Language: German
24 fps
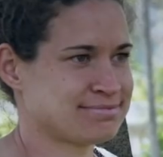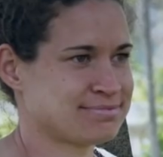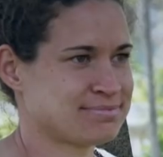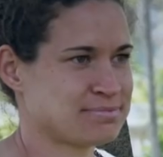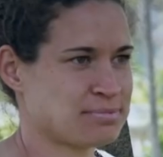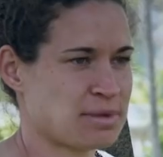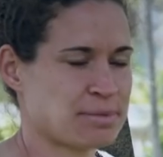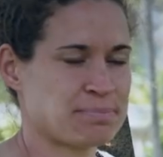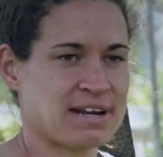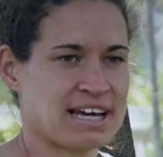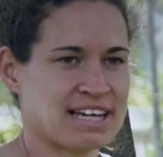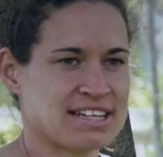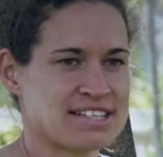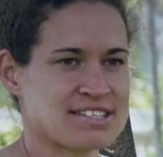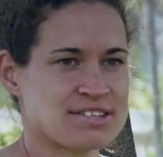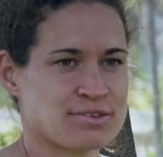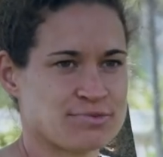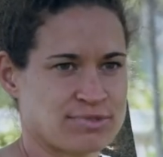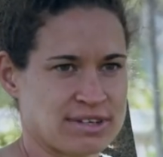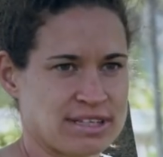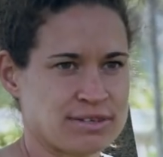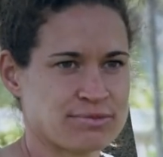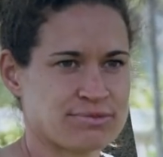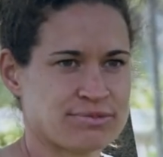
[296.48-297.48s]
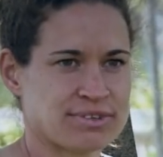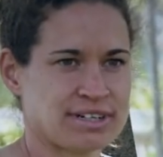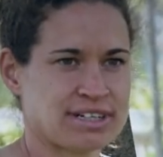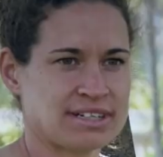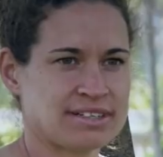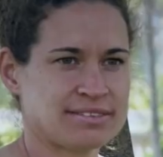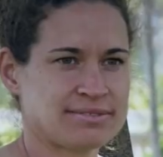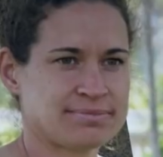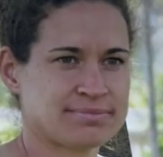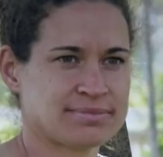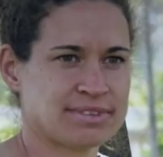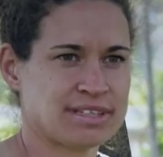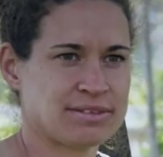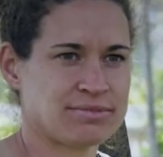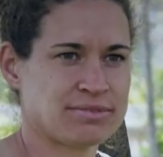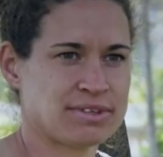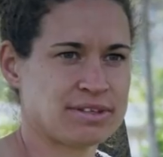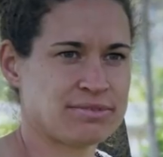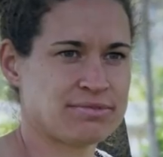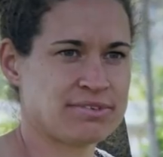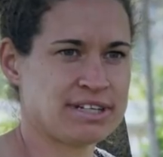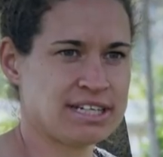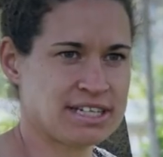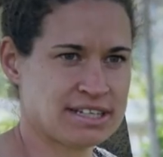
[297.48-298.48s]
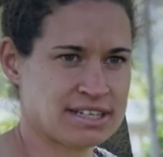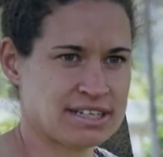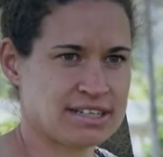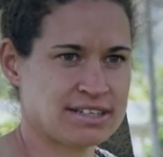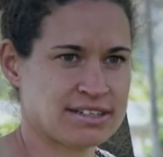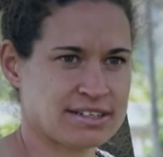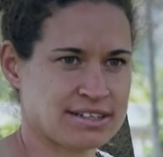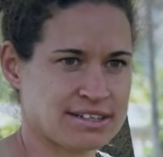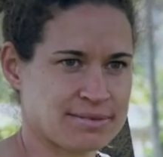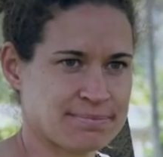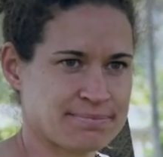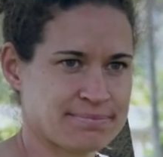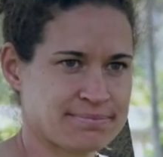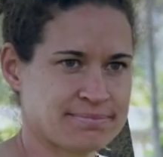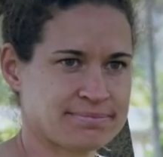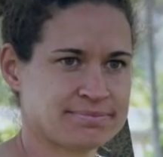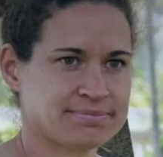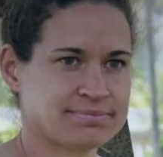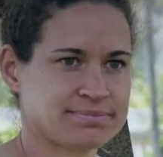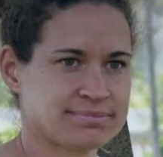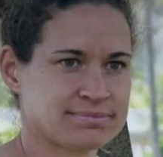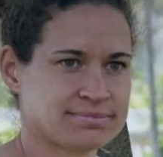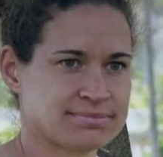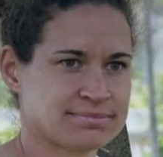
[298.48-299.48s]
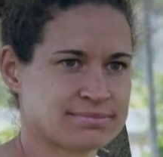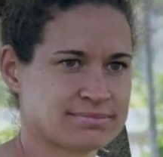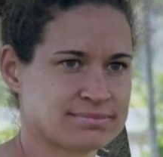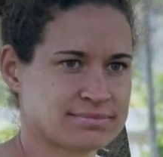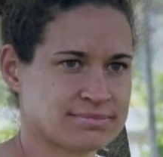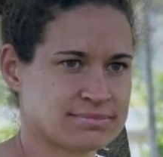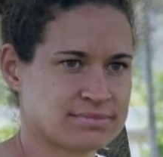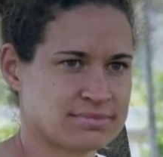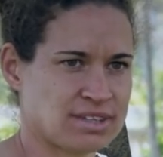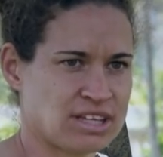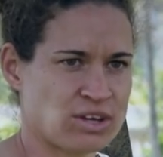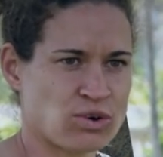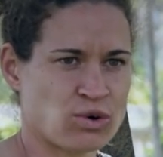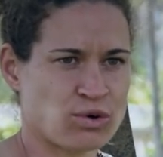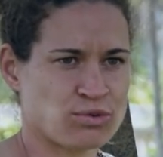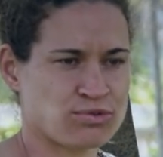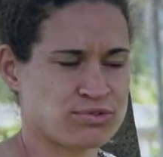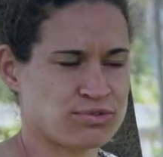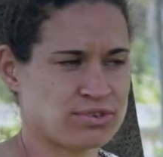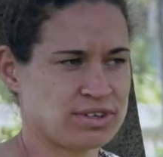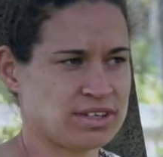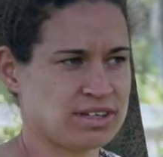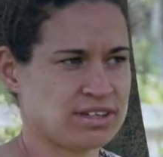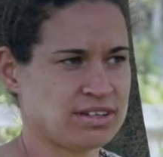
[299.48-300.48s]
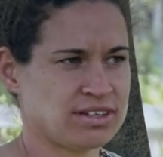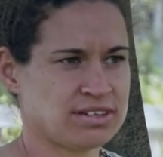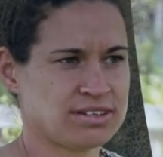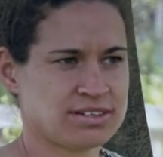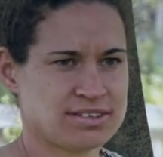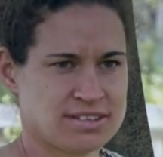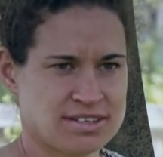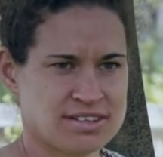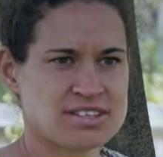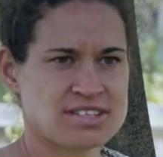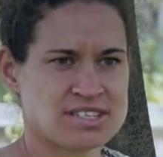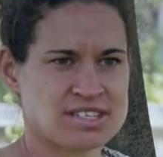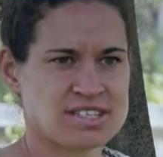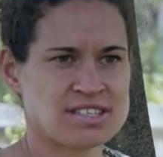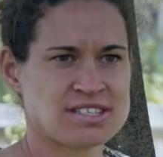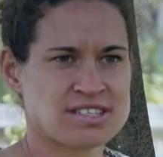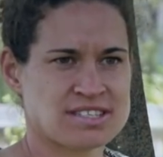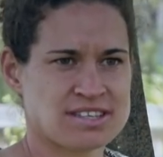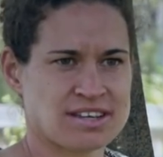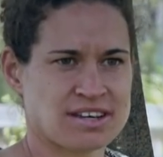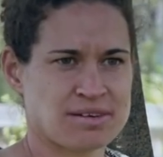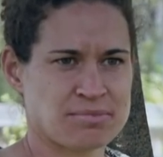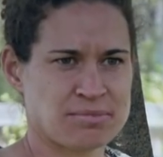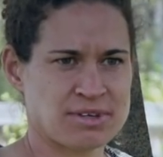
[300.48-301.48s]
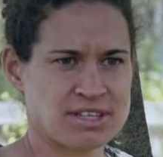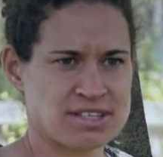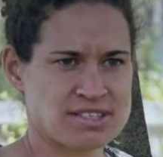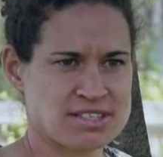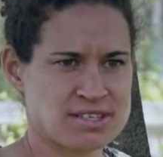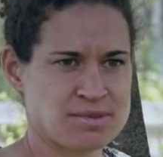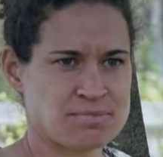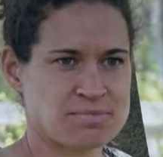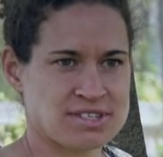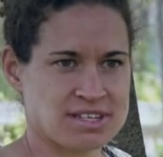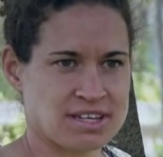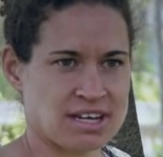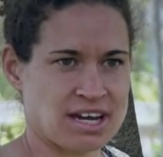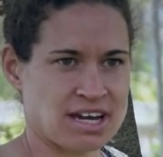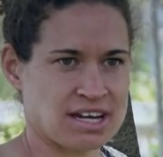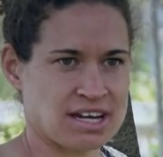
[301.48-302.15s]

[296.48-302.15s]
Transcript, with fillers: Mein Plan ist auf jeden Fall, ich, ich will Kinder haben. Ich hoffe, ich sitze mit 70,